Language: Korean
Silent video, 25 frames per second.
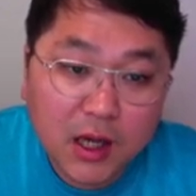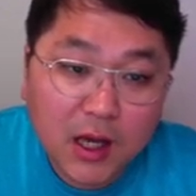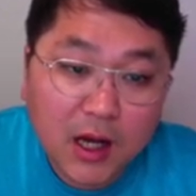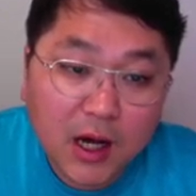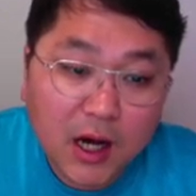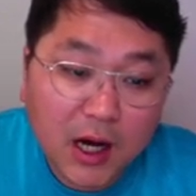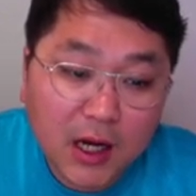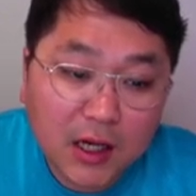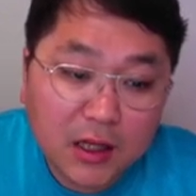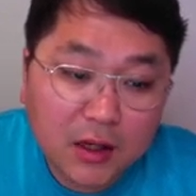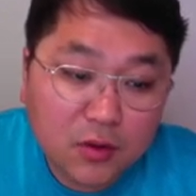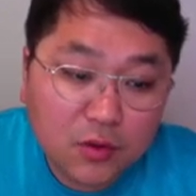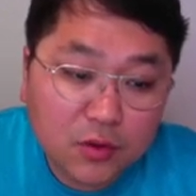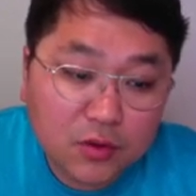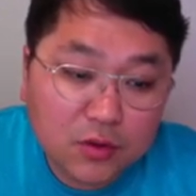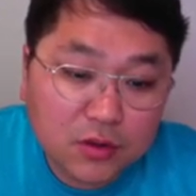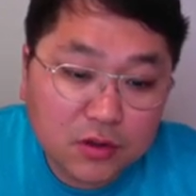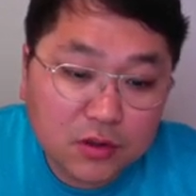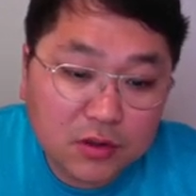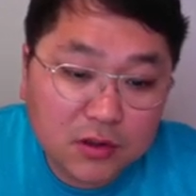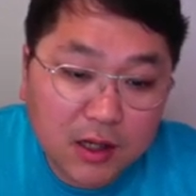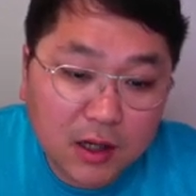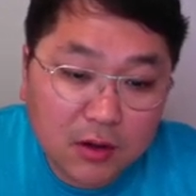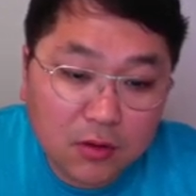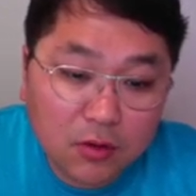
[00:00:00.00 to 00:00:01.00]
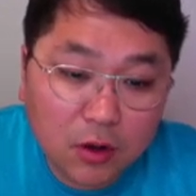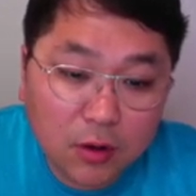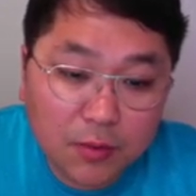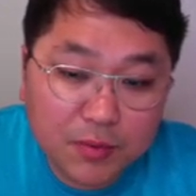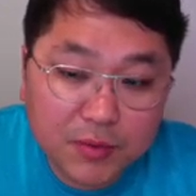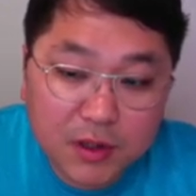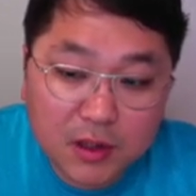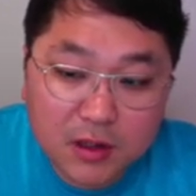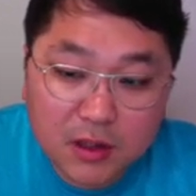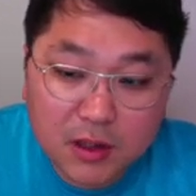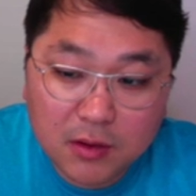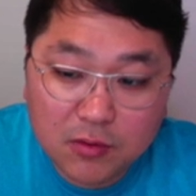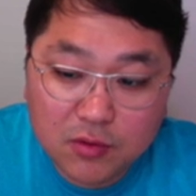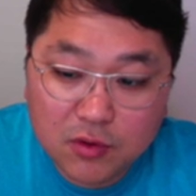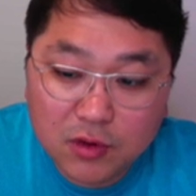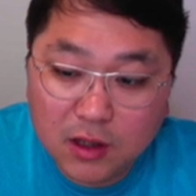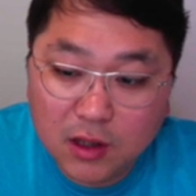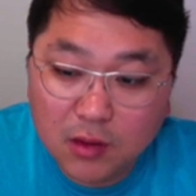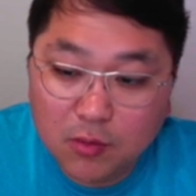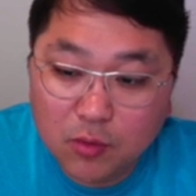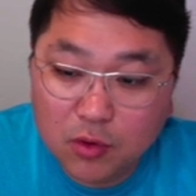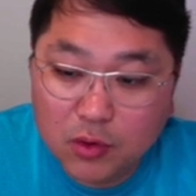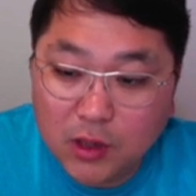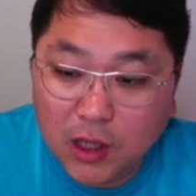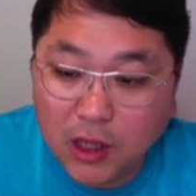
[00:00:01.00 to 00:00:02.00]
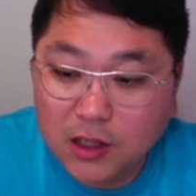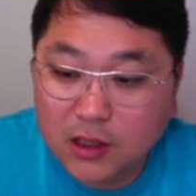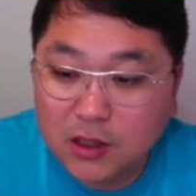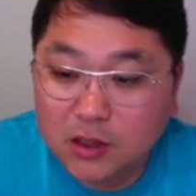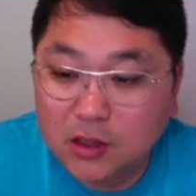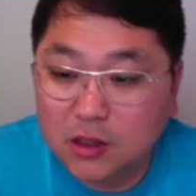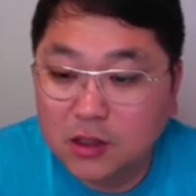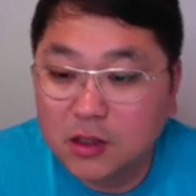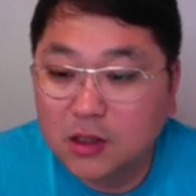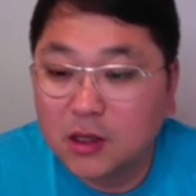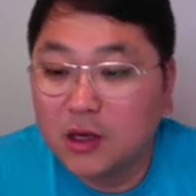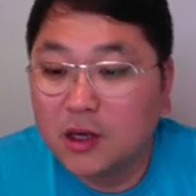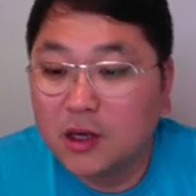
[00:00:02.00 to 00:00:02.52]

할인 코드는 따로 없기 때문에 뭐 나이키